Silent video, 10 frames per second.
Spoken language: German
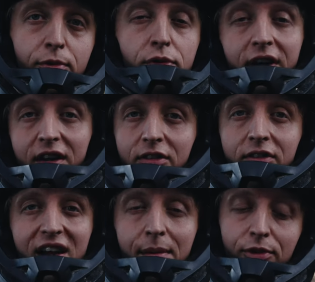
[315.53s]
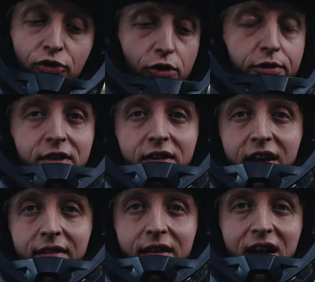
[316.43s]
unterrichtet habe, Shows
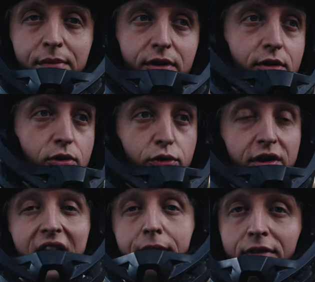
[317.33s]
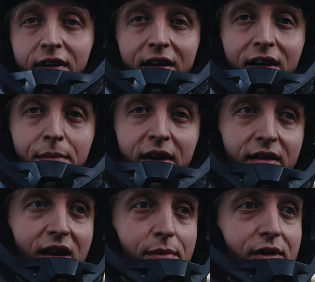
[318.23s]
getanzt habe, Choreografen-Sachen
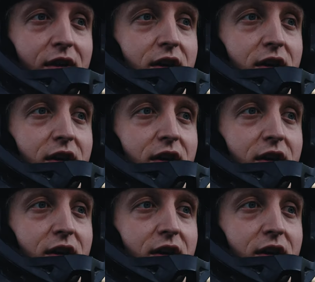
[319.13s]
gemacht habe